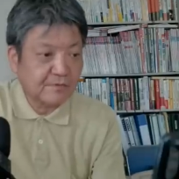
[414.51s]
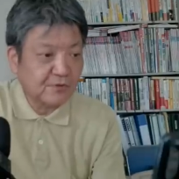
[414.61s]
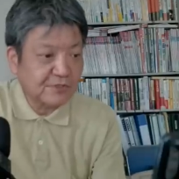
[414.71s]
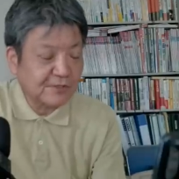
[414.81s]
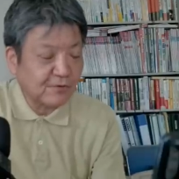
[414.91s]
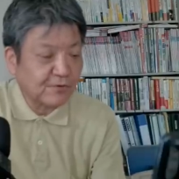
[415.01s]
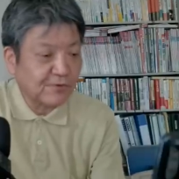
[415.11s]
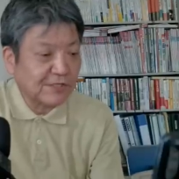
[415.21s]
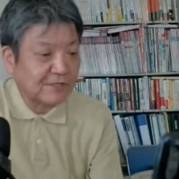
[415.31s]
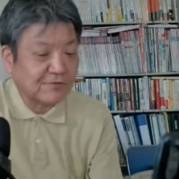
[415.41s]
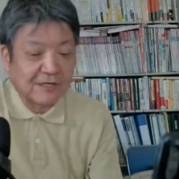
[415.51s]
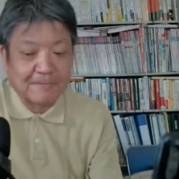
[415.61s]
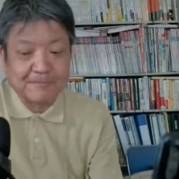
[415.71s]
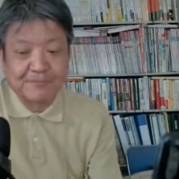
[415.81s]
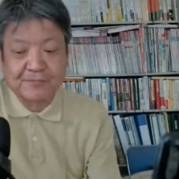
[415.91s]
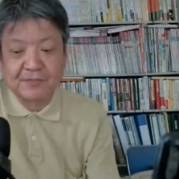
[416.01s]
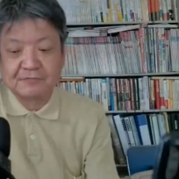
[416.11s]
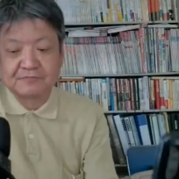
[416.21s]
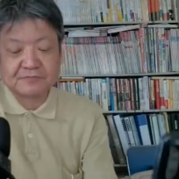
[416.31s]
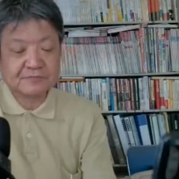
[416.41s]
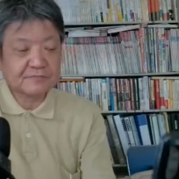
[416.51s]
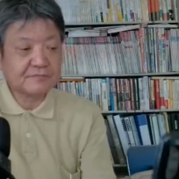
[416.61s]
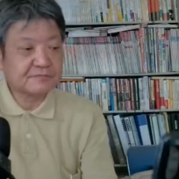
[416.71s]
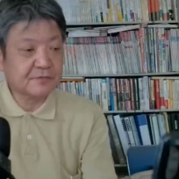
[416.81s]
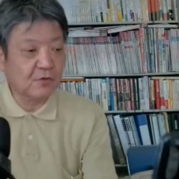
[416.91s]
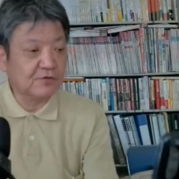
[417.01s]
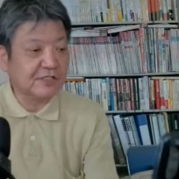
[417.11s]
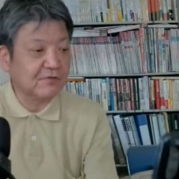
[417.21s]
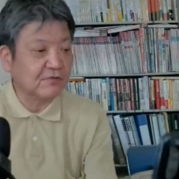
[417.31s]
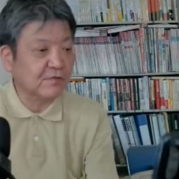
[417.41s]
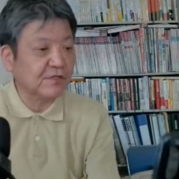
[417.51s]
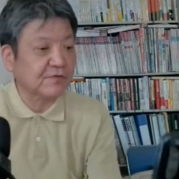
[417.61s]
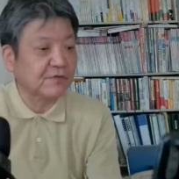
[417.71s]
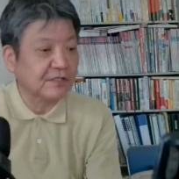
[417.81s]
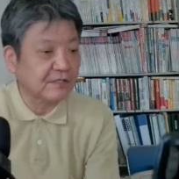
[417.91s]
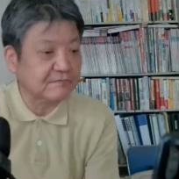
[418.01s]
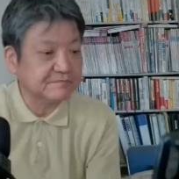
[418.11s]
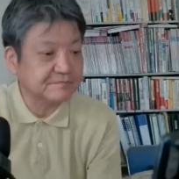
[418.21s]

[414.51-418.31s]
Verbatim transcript: どうしたらご兄弟とか奥さん子供でしょうかね